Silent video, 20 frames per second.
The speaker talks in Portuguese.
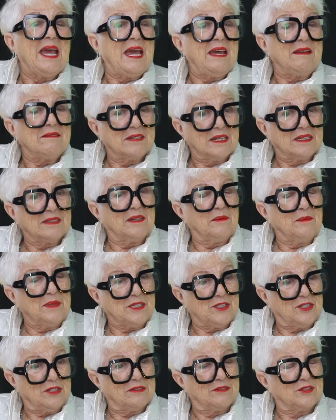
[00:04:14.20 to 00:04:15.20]
É
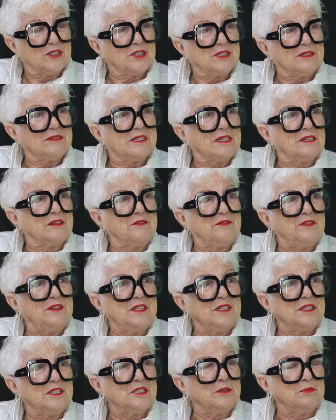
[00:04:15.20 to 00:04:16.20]
exatamente isso, de
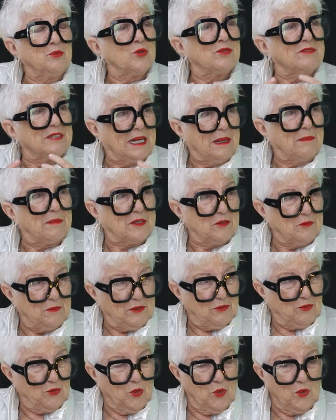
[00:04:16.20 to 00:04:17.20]
servir, de mostrar para as
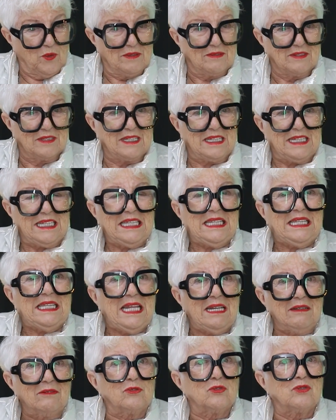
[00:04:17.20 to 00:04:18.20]
pessoas que
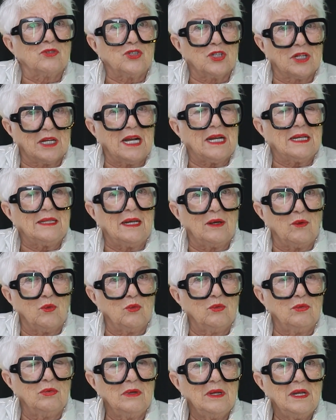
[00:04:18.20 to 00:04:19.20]
dentro de cada
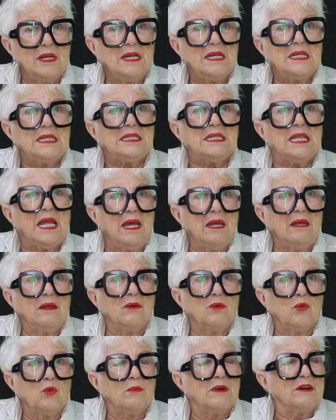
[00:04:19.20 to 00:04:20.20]
um
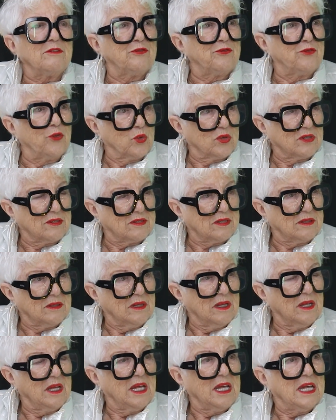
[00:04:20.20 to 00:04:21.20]
tem uma
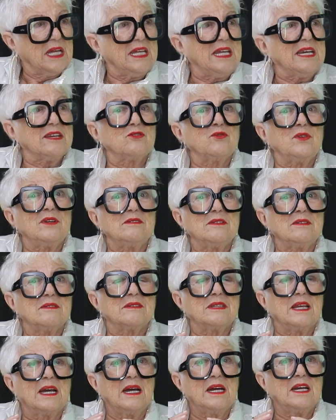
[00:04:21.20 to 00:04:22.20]
força que às vezes
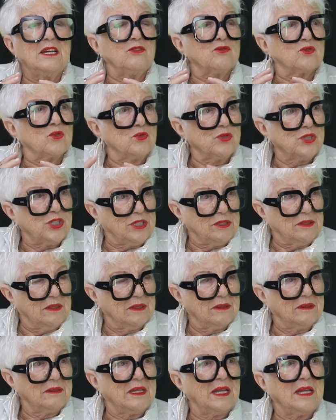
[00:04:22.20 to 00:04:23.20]
está
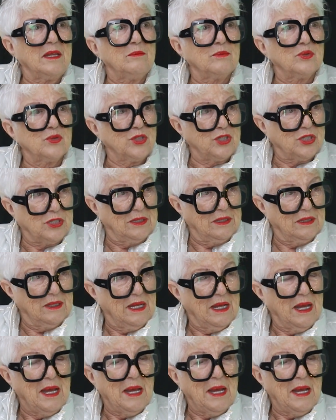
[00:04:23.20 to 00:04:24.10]
escondida, uhum. está embutida.